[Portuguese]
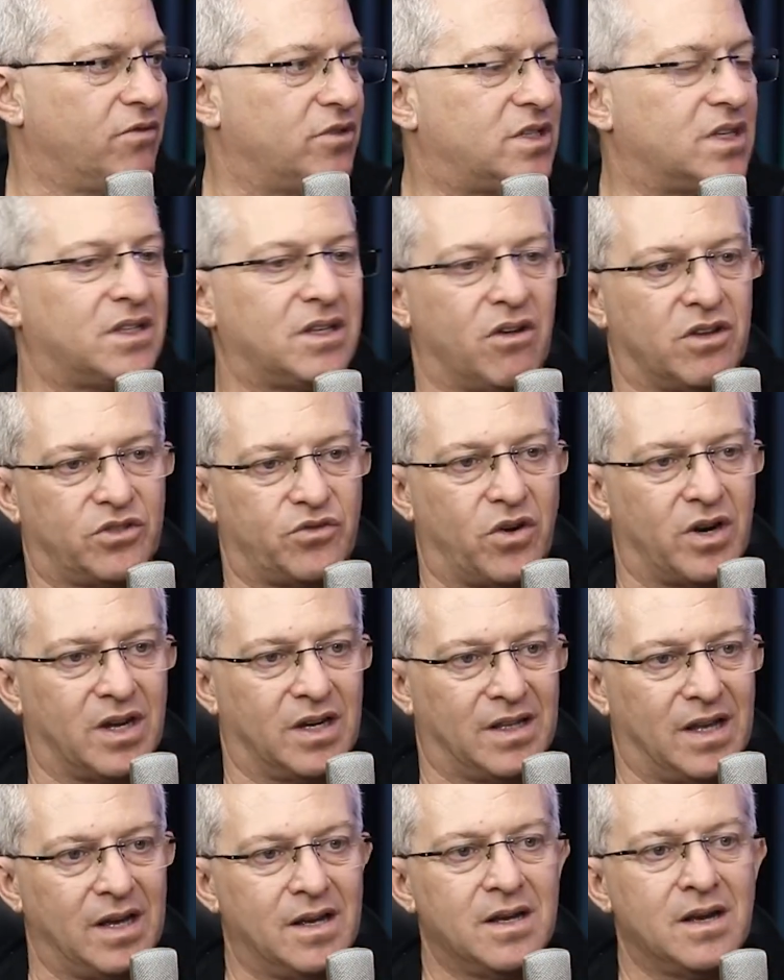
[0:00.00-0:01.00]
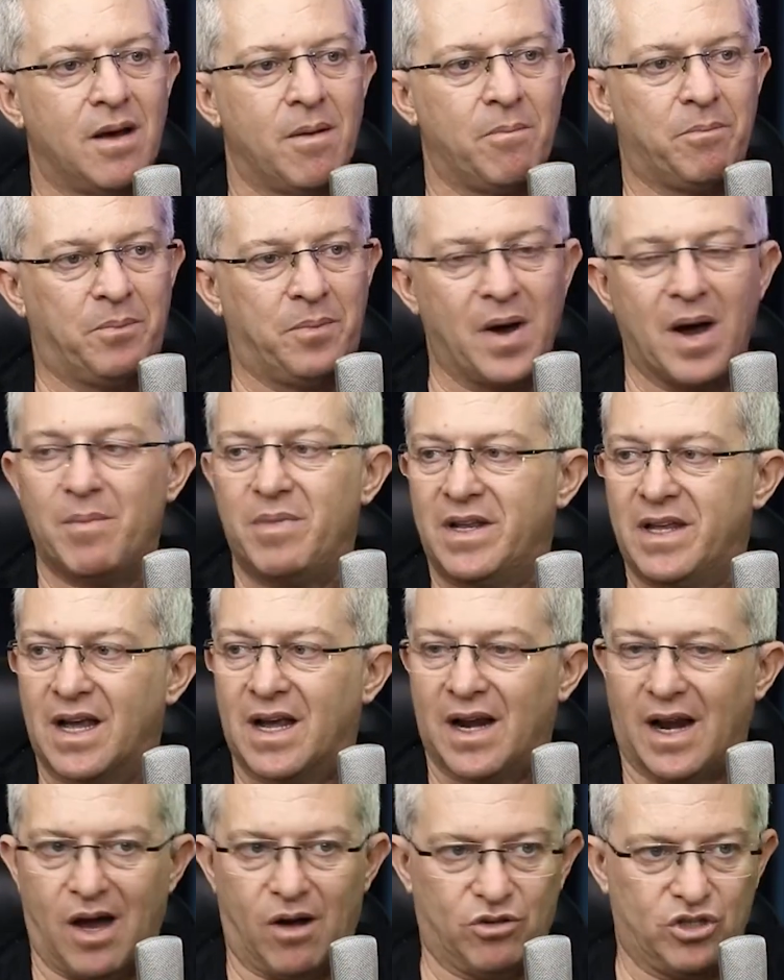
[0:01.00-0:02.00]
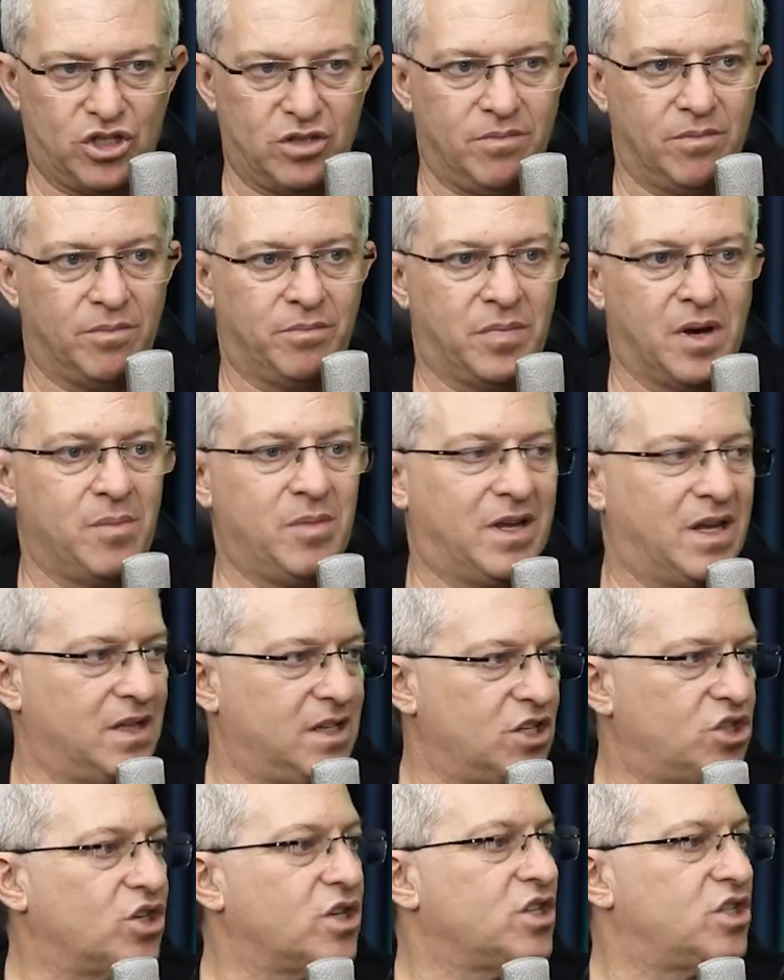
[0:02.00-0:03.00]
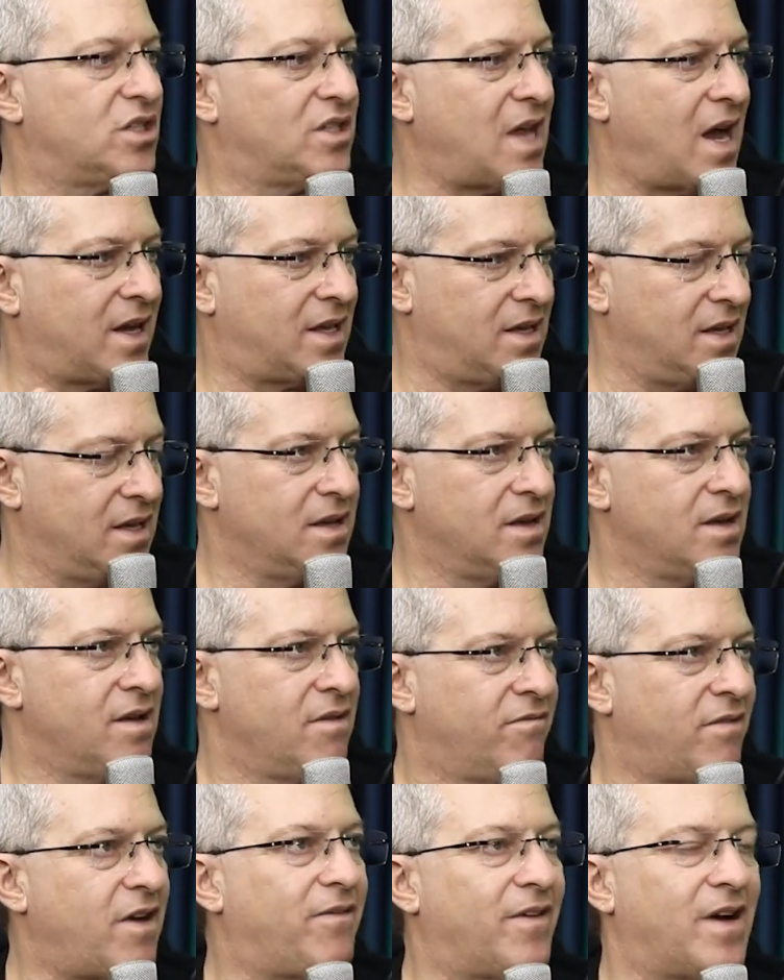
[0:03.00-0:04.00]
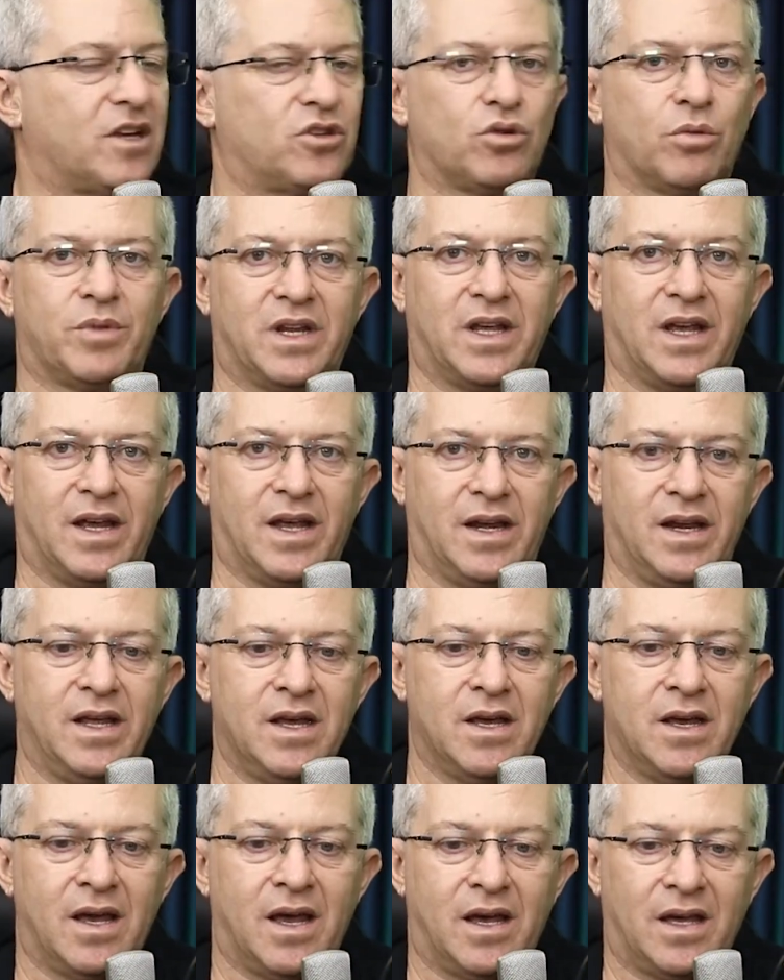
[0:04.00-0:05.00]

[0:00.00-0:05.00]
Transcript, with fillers: Você tem a Sorhana Public Cloud, Public Edition, que a gente está aqui, vai falar sobre ele,